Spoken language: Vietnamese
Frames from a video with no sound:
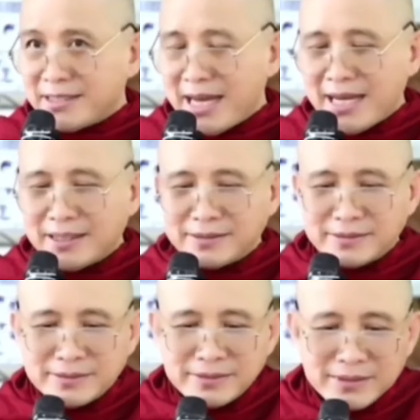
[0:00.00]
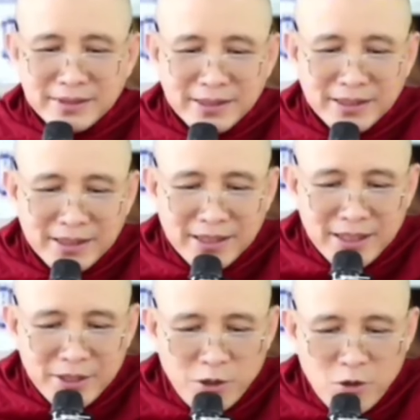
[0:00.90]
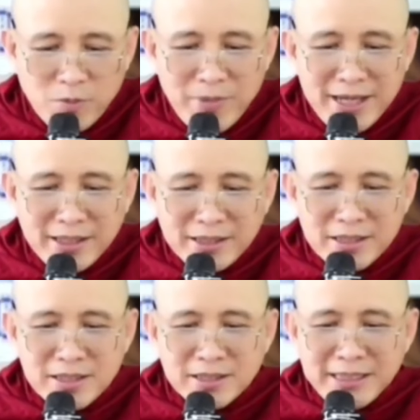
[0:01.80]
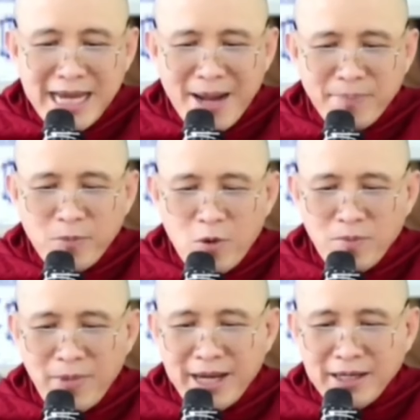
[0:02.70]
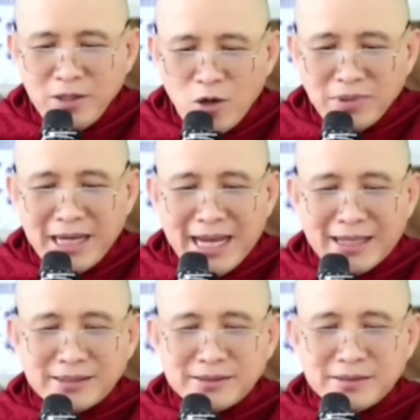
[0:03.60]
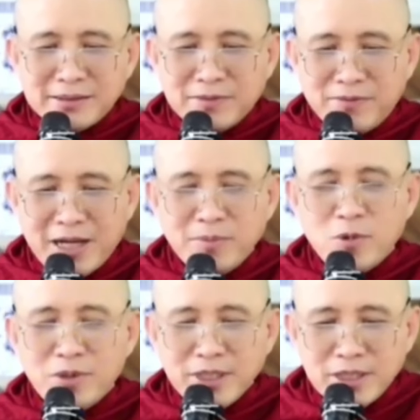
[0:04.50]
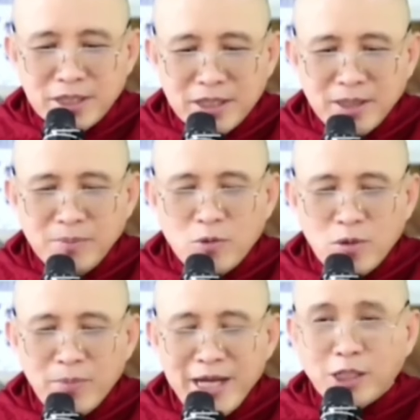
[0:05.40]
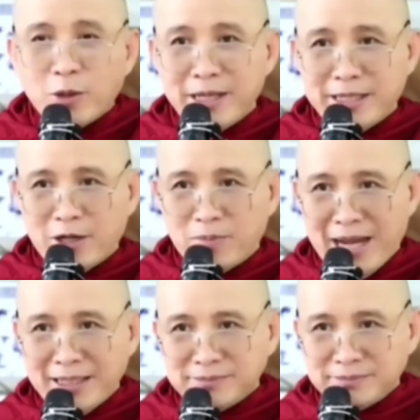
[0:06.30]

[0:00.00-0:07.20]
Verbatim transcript: sang dù biên cương giáp bốn biển ngút ngàn vẫn muốn nữa muốn biên thùy rộng mãi